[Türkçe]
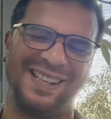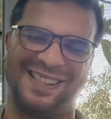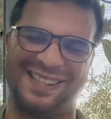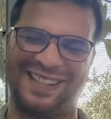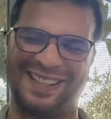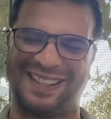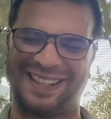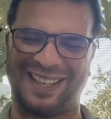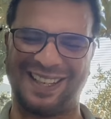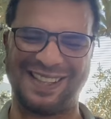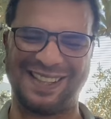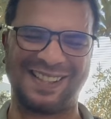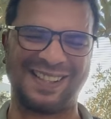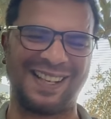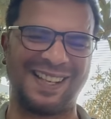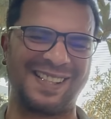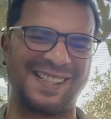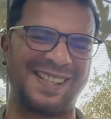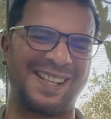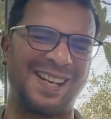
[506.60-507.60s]
Eski tas
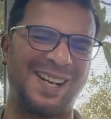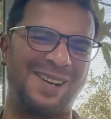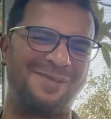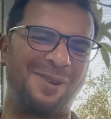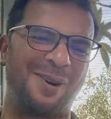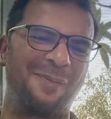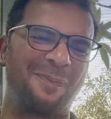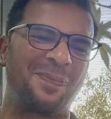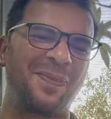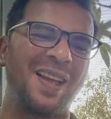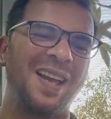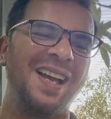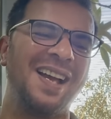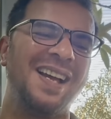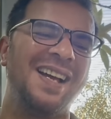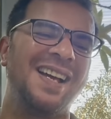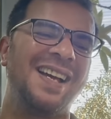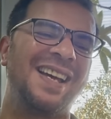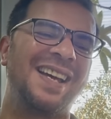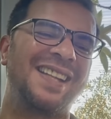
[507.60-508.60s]
eski hamam.
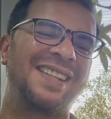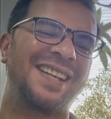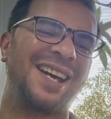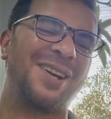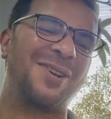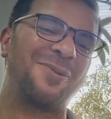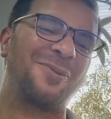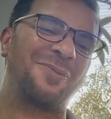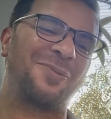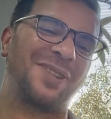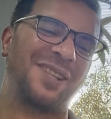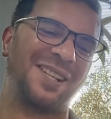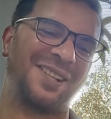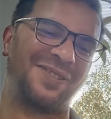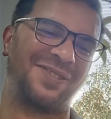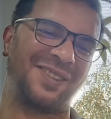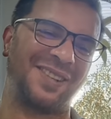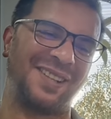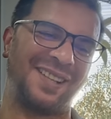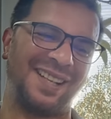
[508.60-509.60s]
Ethereum
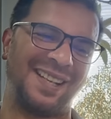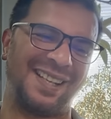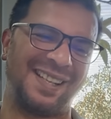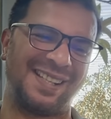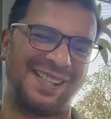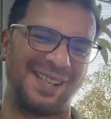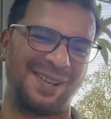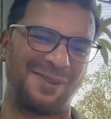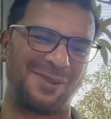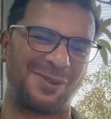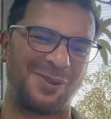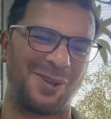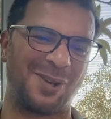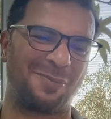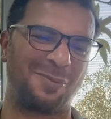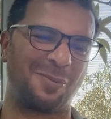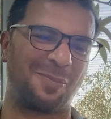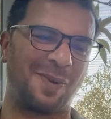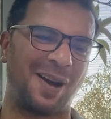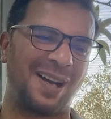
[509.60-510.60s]
tarafında ise
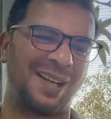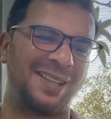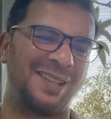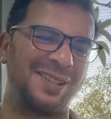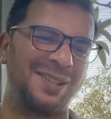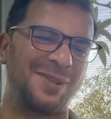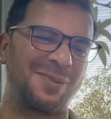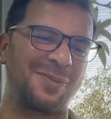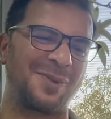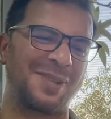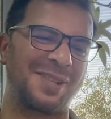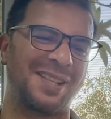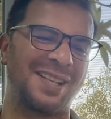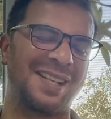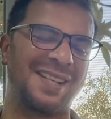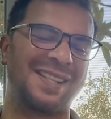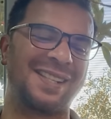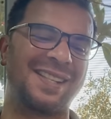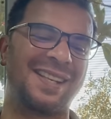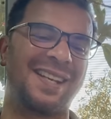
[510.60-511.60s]
şöyle bir baktığımızda
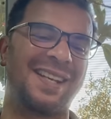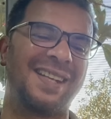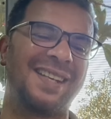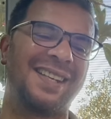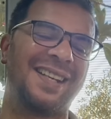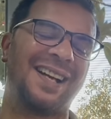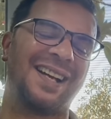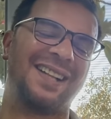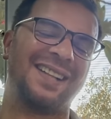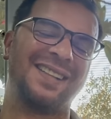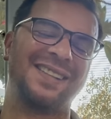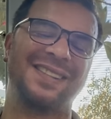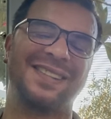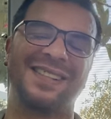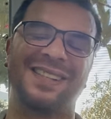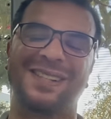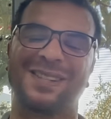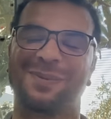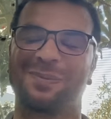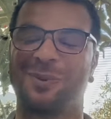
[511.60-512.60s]
ise
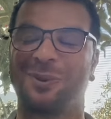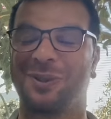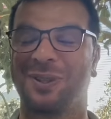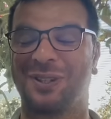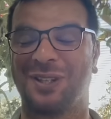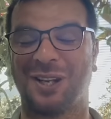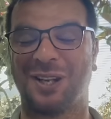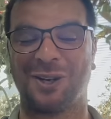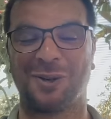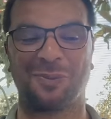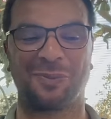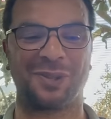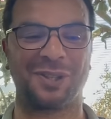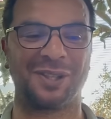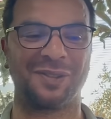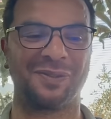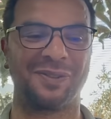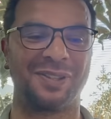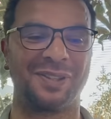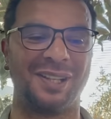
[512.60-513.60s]
yaklaşık spot Ethereum
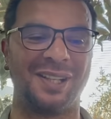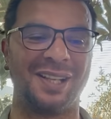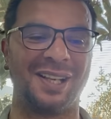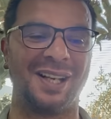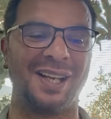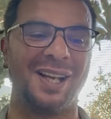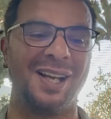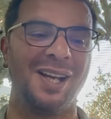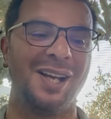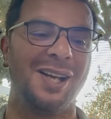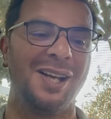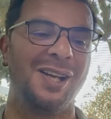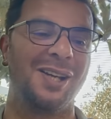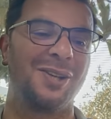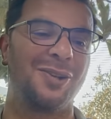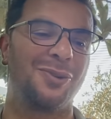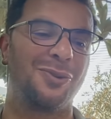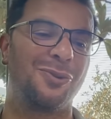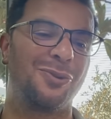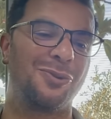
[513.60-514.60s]
tarafında da
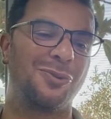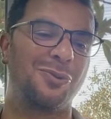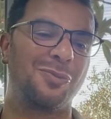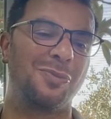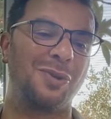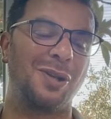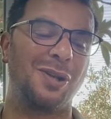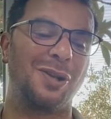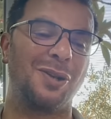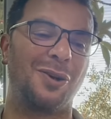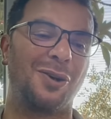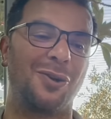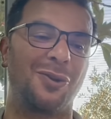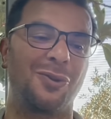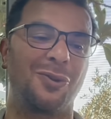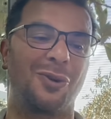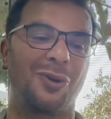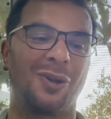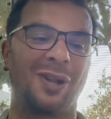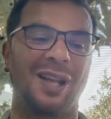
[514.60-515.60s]
100
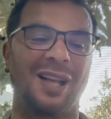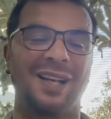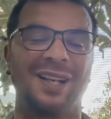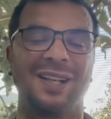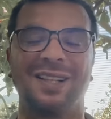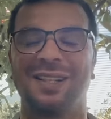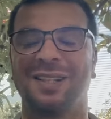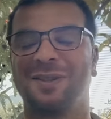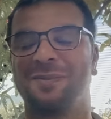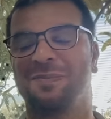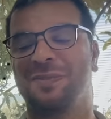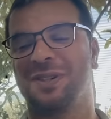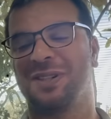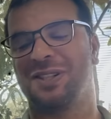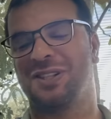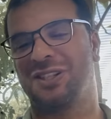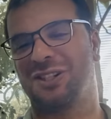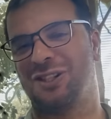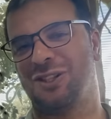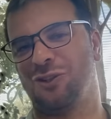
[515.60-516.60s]
milyon dolarlık bir
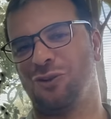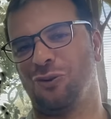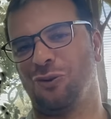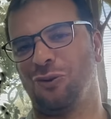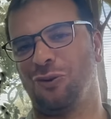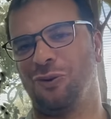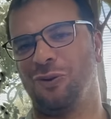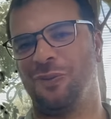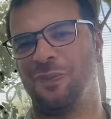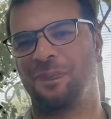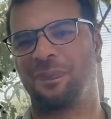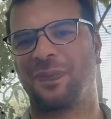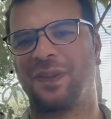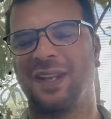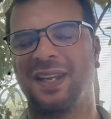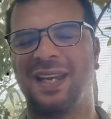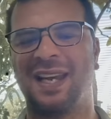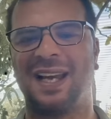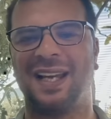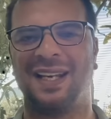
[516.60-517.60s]
çıkış oldu.
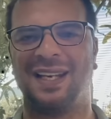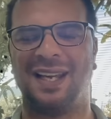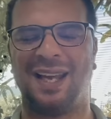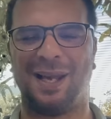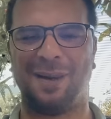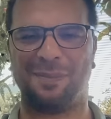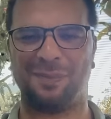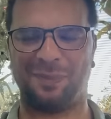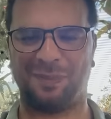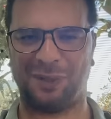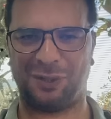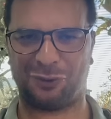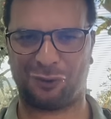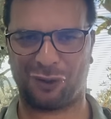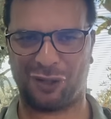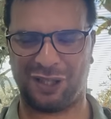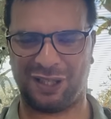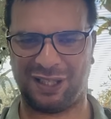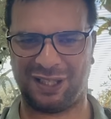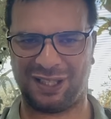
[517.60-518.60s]
Yani hem
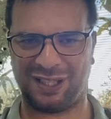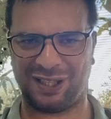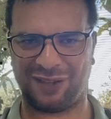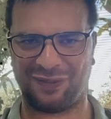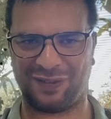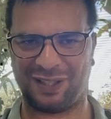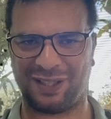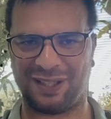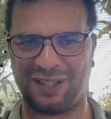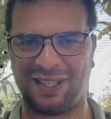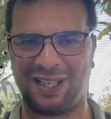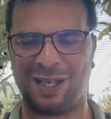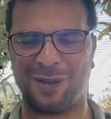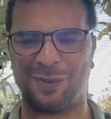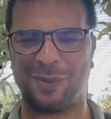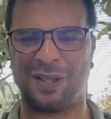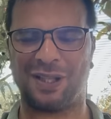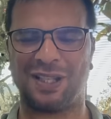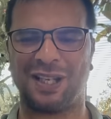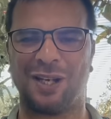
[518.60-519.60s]
Bitcoin ETF'lerinde
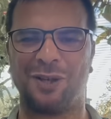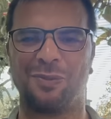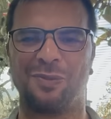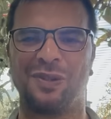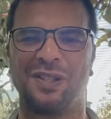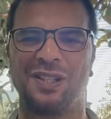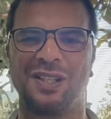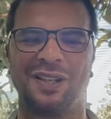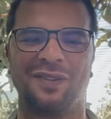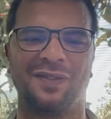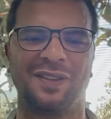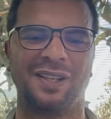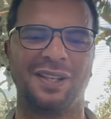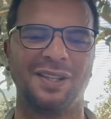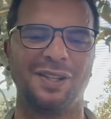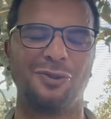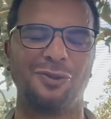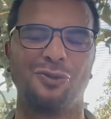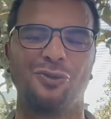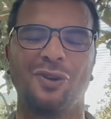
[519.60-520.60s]
hem Ethereum
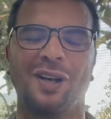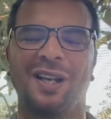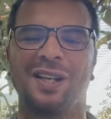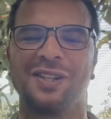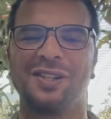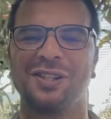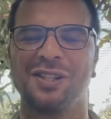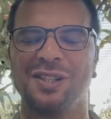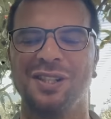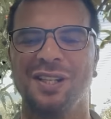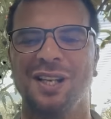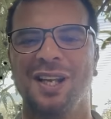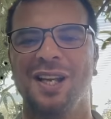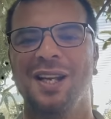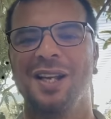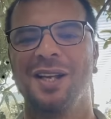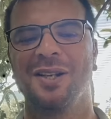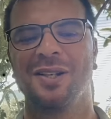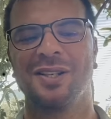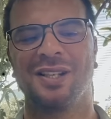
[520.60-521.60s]
ETF'lerinde şu an için
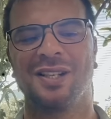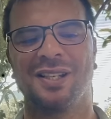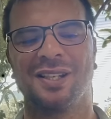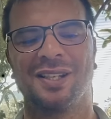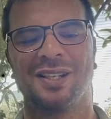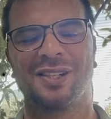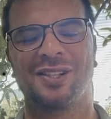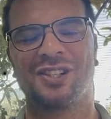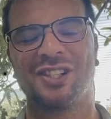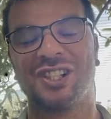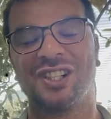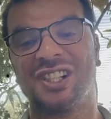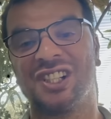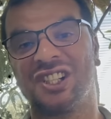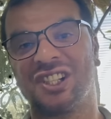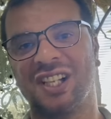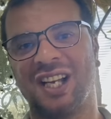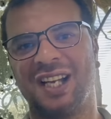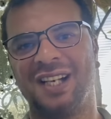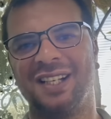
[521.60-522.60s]
e,
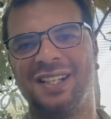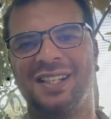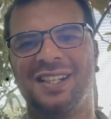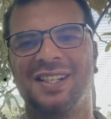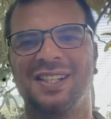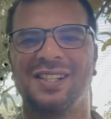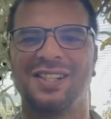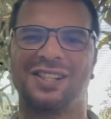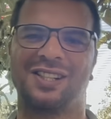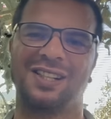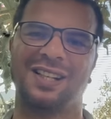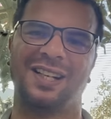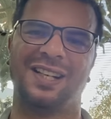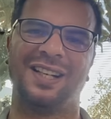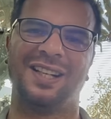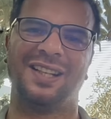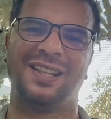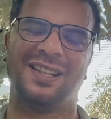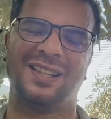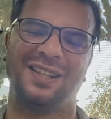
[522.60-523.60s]
çıkışlar
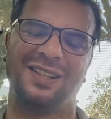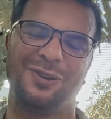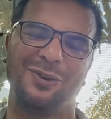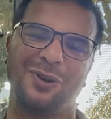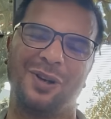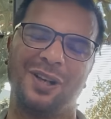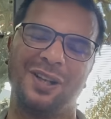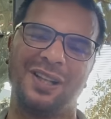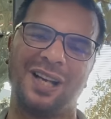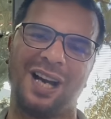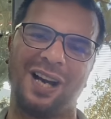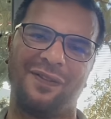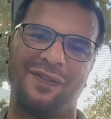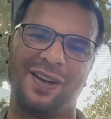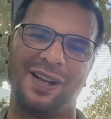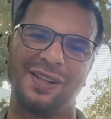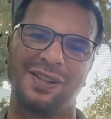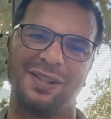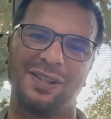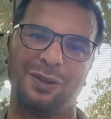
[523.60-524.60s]
girişlere göre daha
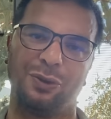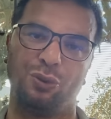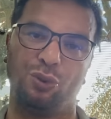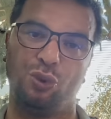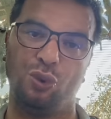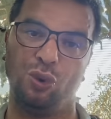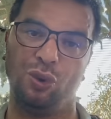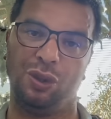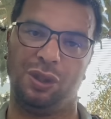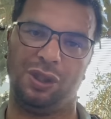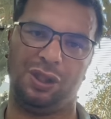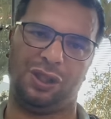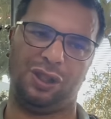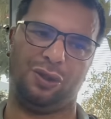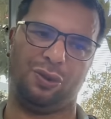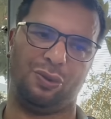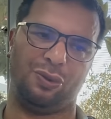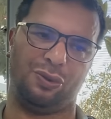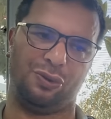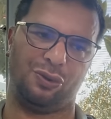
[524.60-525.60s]
fazla dün
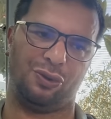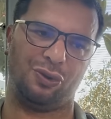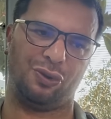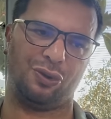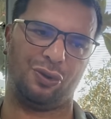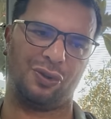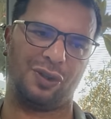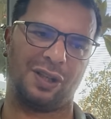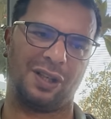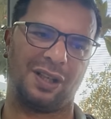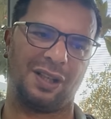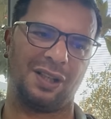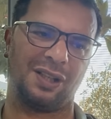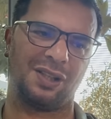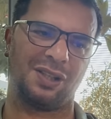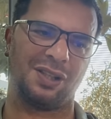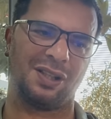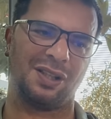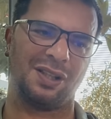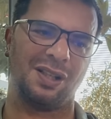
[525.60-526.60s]
için konuşuyoruz
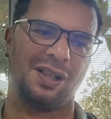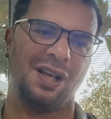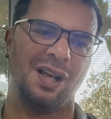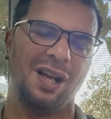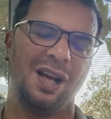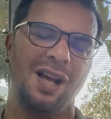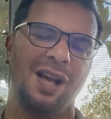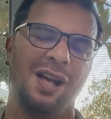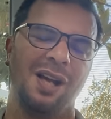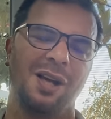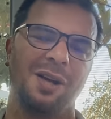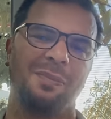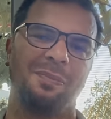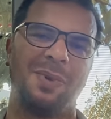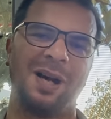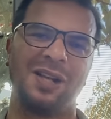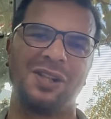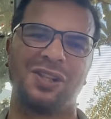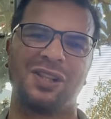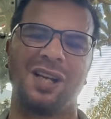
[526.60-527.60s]
arkadaşlar.
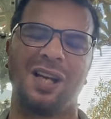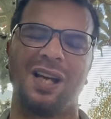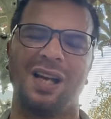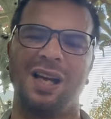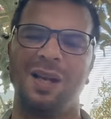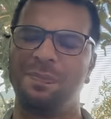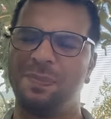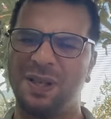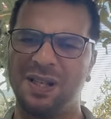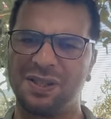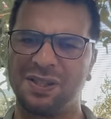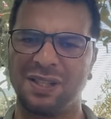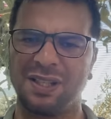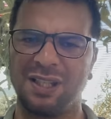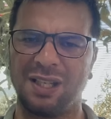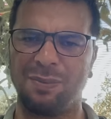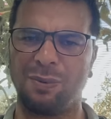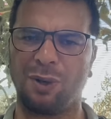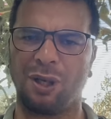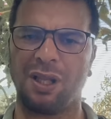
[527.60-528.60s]
Başka hani piyasa
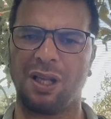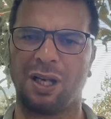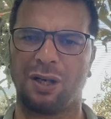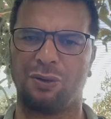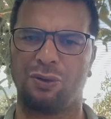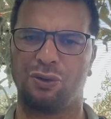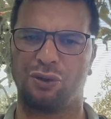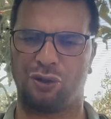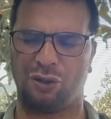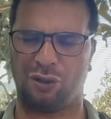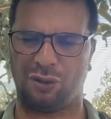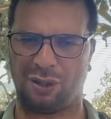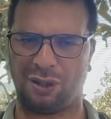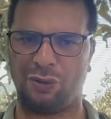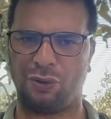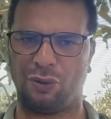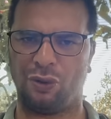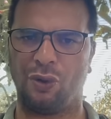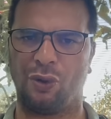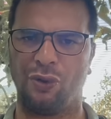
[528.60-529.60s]
niye bu kadar düştü?
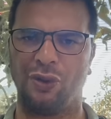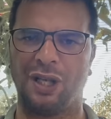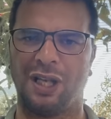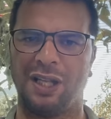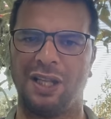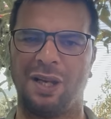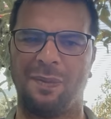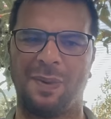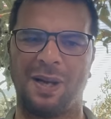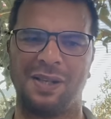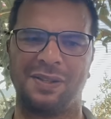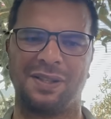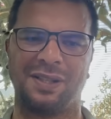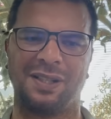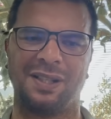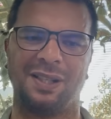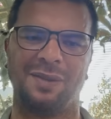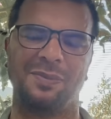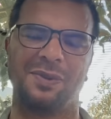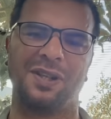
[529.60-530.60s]
Hani ondan da
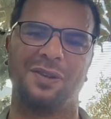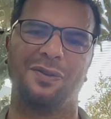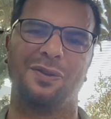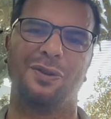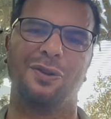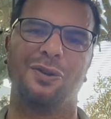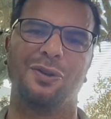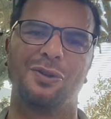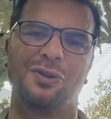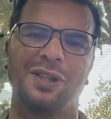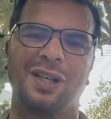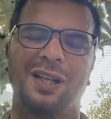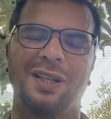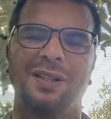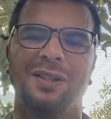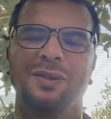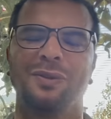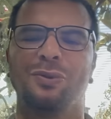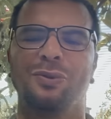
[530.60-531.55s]
bahsedelim sevgili dostlar.